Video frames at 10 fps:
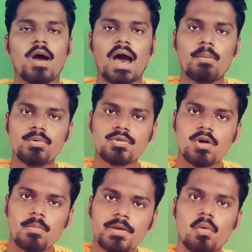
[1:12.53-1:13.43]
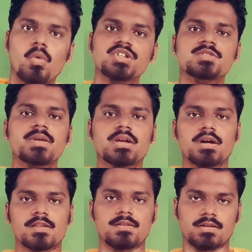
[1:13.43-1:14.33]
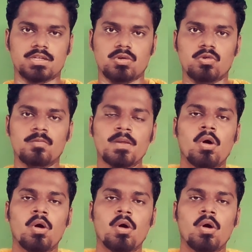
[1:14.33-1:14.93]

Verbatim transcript: आप उसको अपने वश में कर सकते हो